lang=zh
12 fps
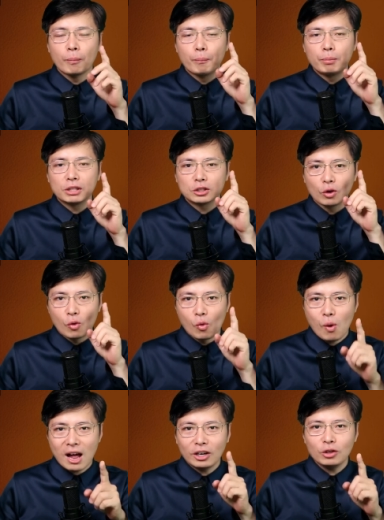不走
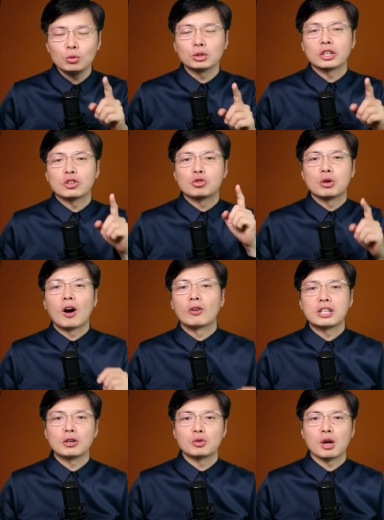弯路的学好
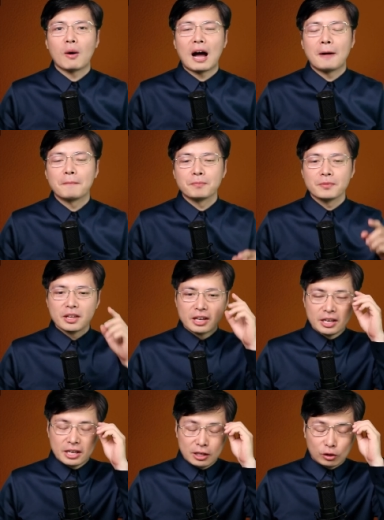英语的话，
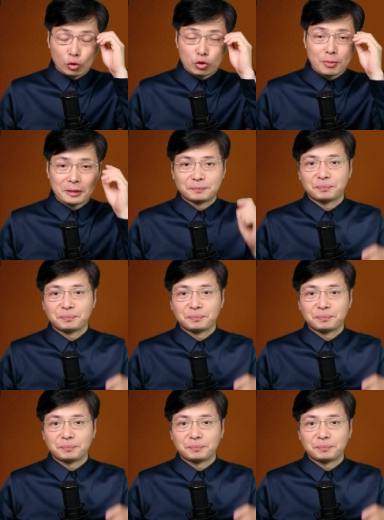同学们，